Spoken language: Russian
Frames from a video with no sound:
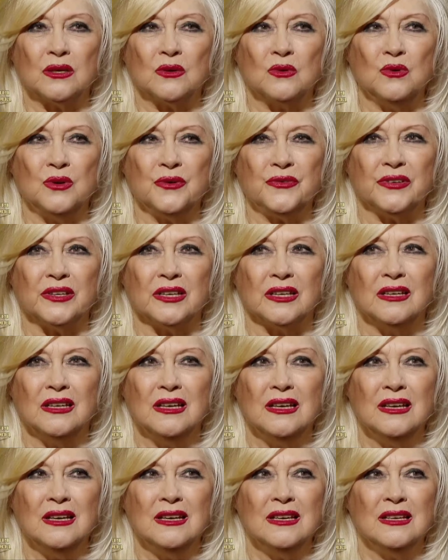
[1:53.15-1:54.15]
кофе,
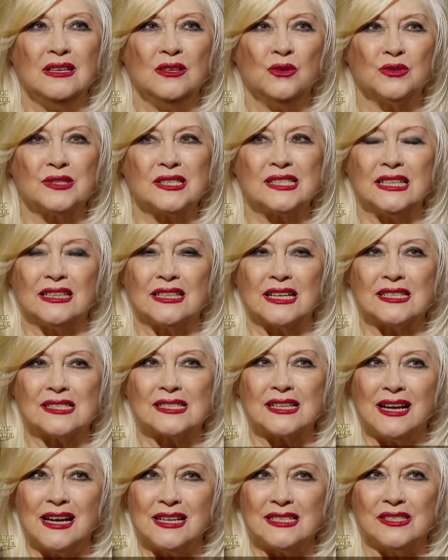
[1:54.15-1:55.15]
и он стал
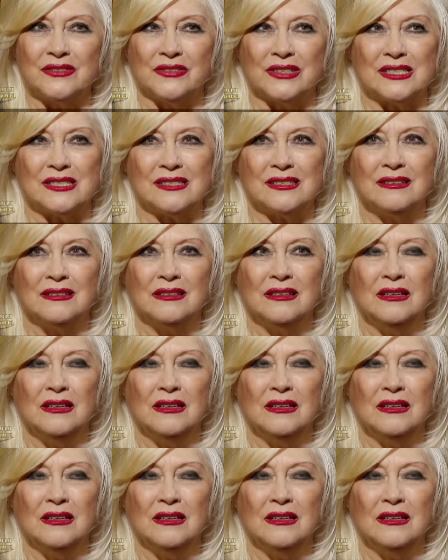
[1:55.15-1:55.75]
рассказывать,